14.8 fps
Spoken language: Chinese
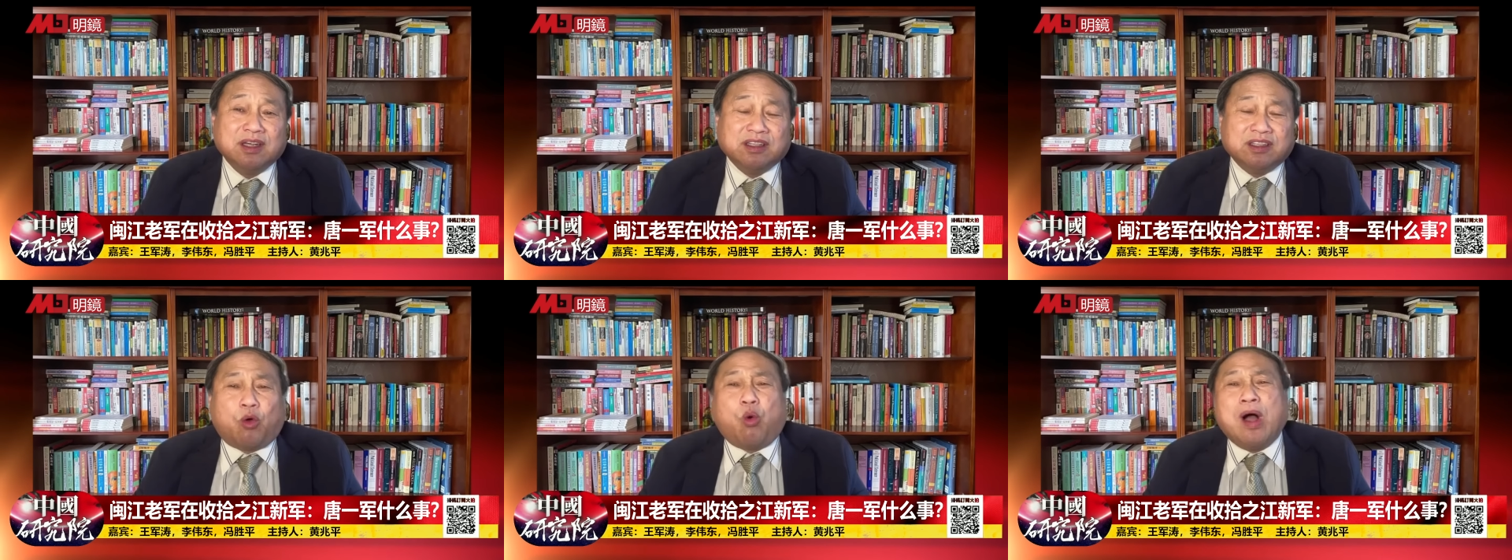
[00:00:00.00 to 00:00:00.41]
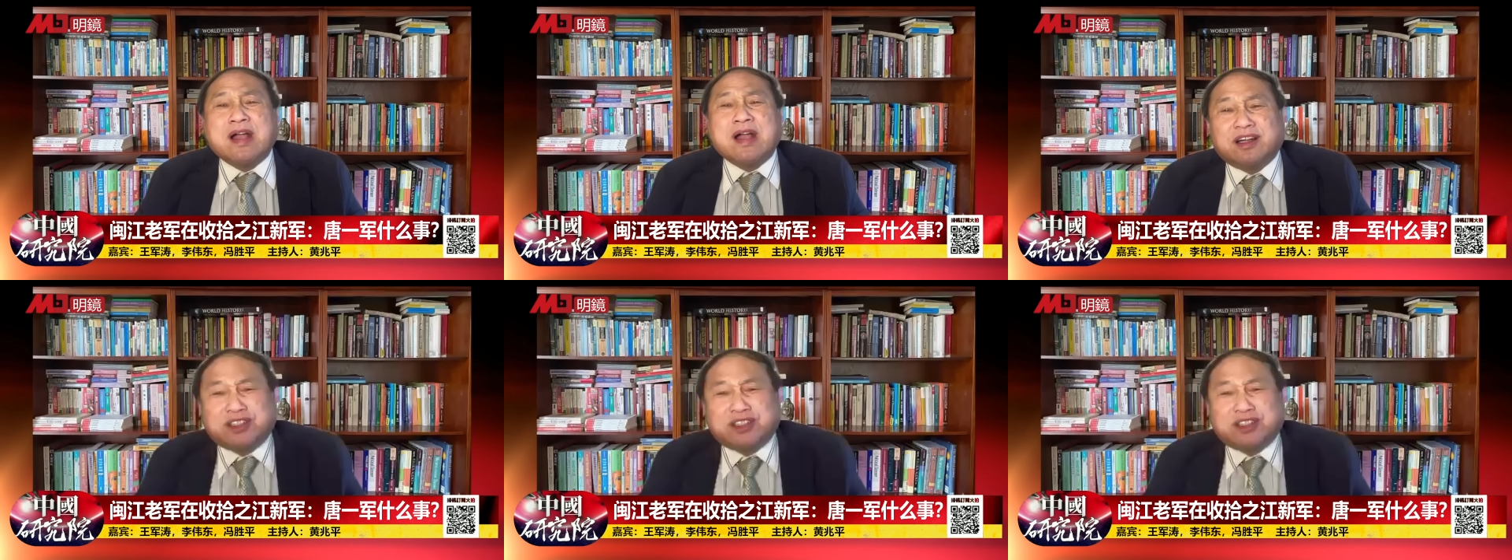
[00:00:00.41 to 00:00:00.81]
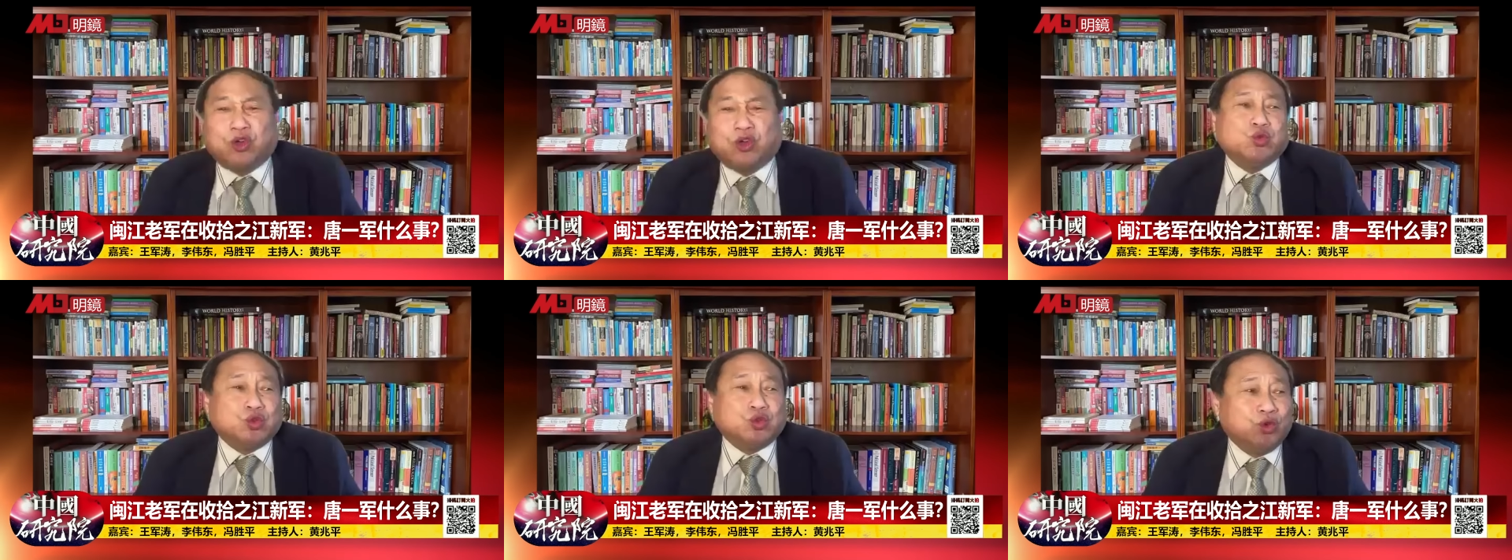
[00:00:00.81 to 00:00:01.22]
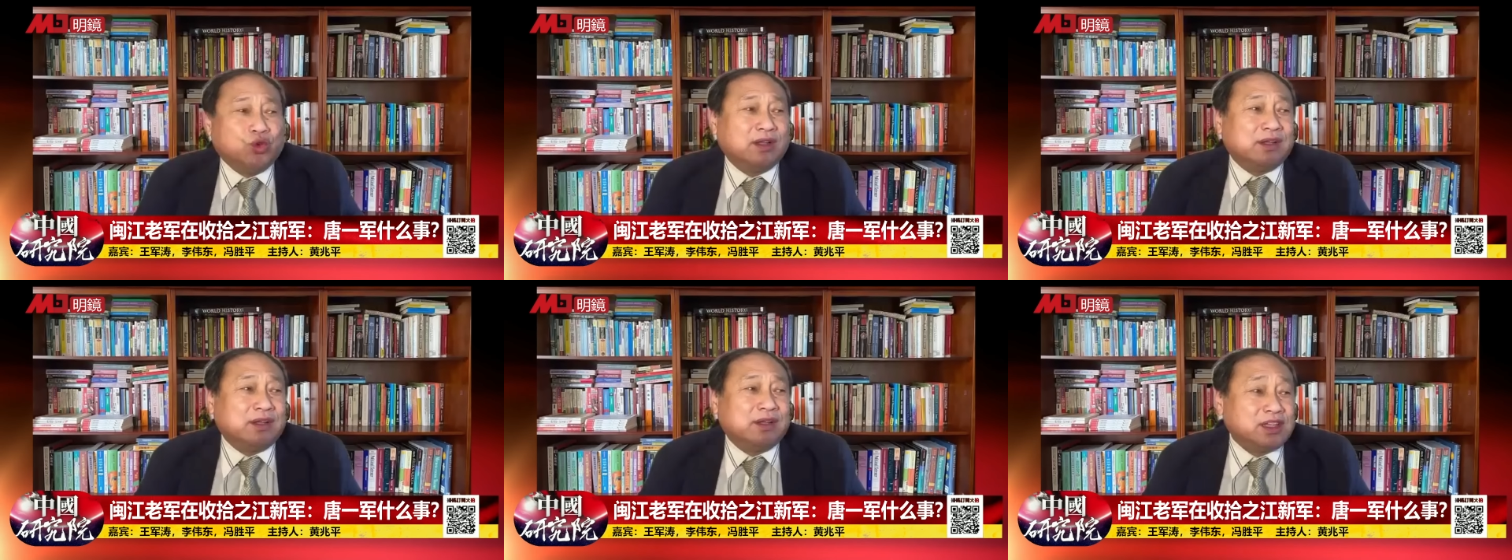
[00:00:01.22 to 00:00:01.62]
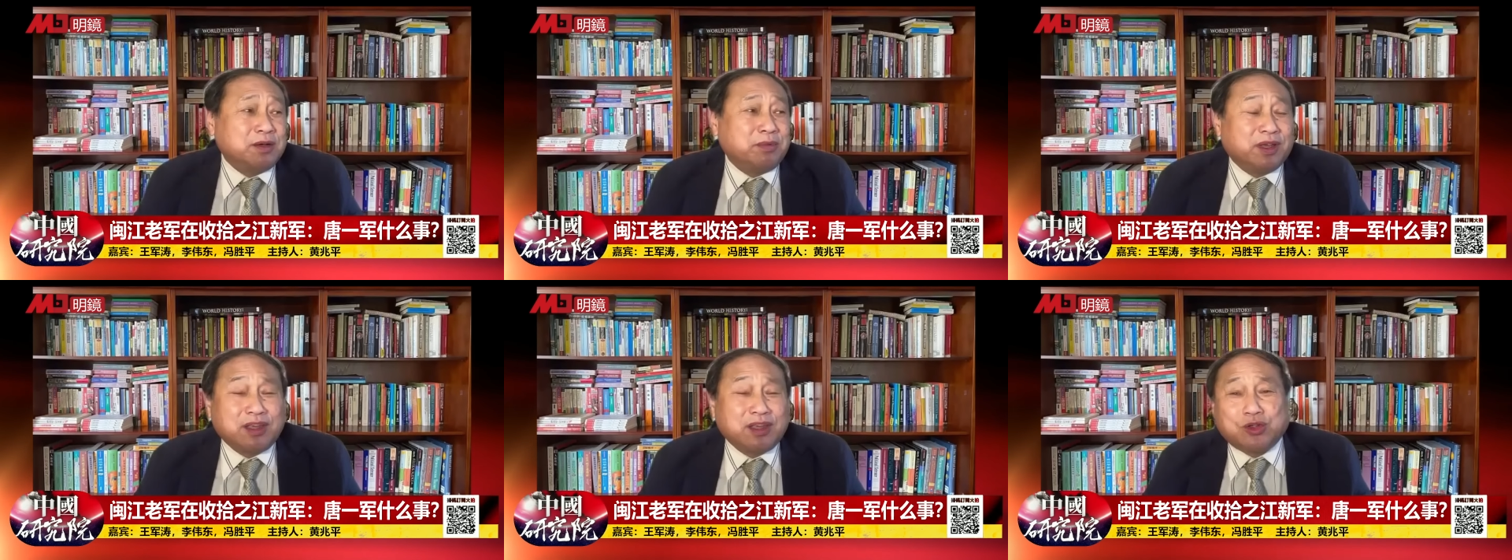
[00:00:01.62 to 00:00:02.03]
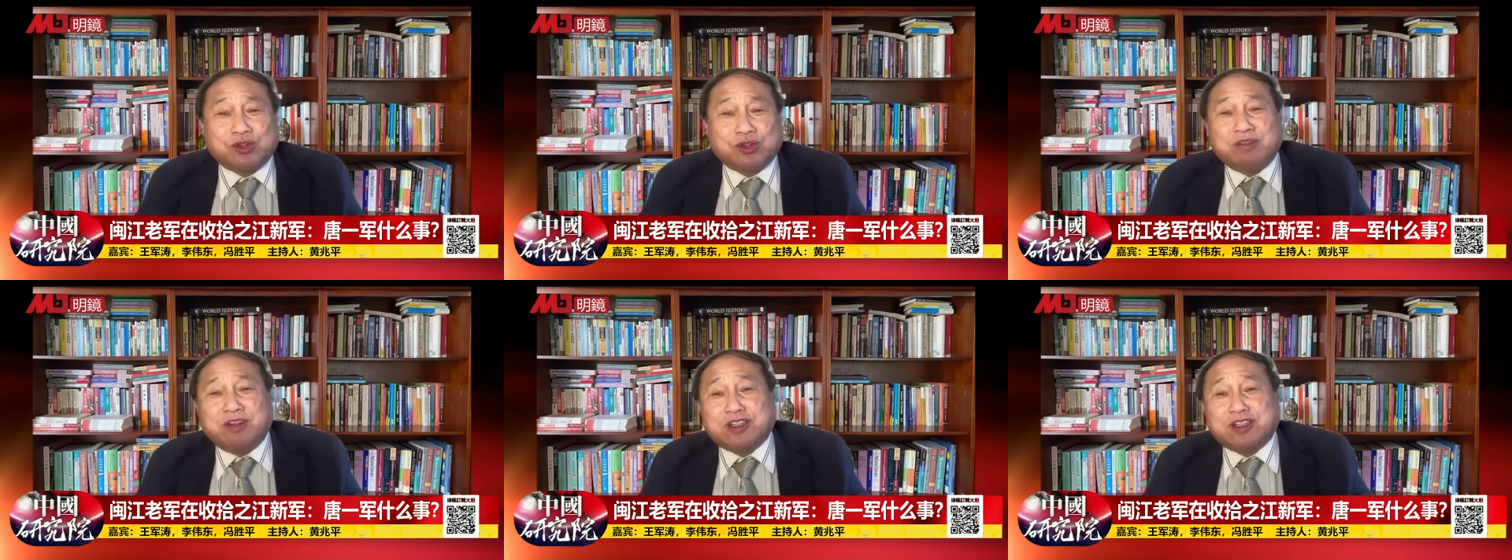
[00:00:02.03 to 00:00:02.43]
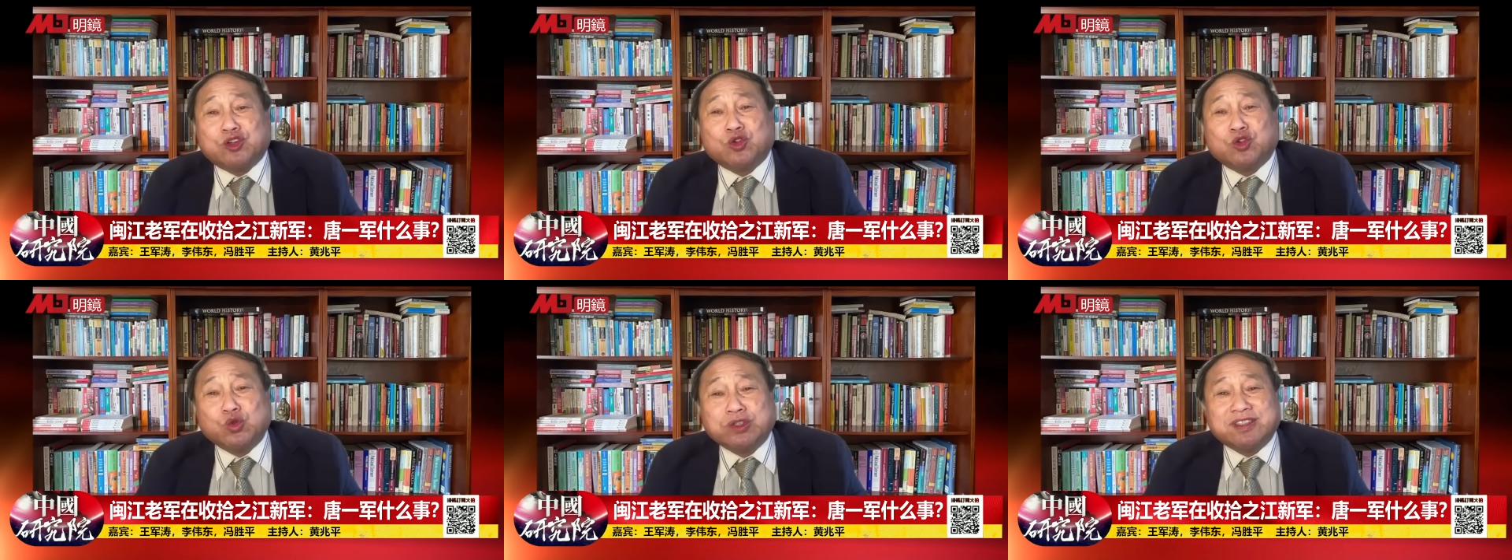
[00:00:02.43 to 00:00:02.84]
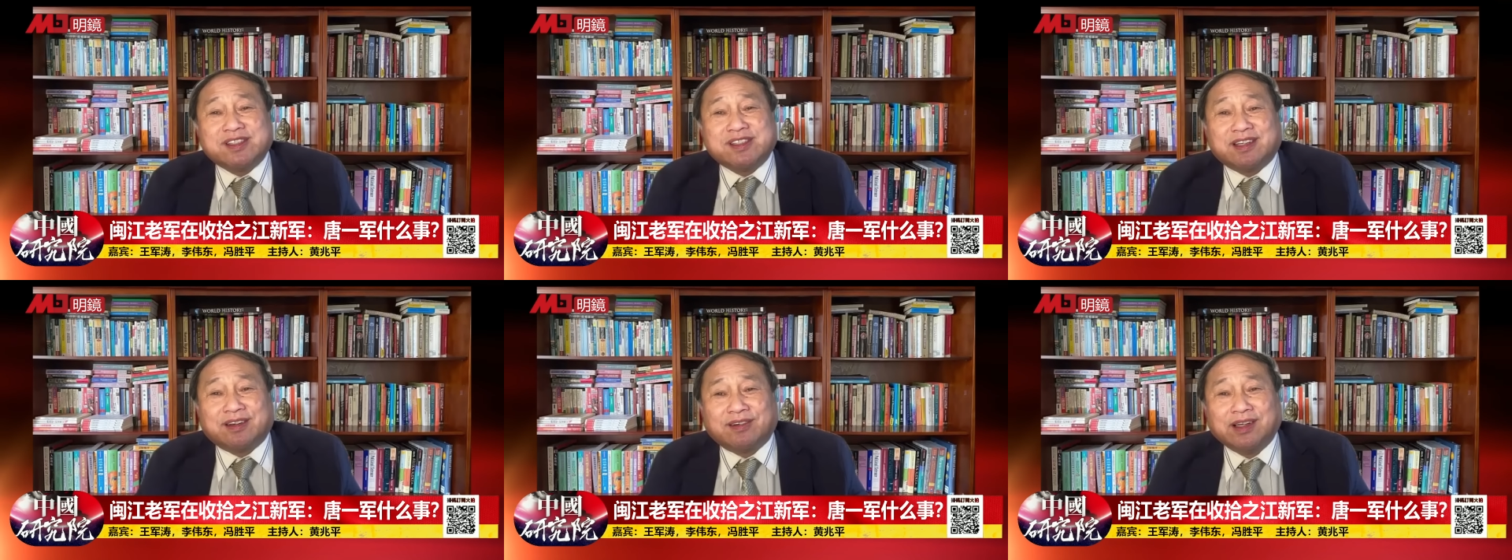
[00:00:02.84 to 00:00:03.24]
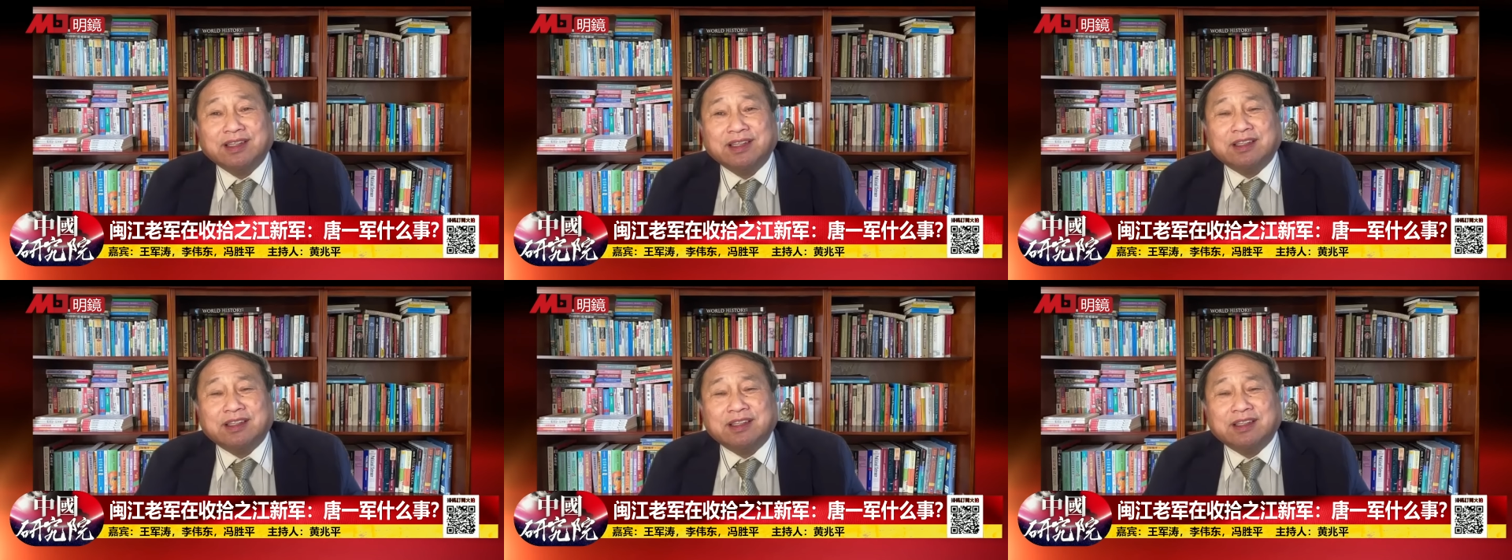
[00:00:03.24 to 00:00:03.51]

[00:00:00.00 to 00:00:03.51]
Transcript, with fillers: 你换个角度说，然后盛平也许认为整公知是你知道，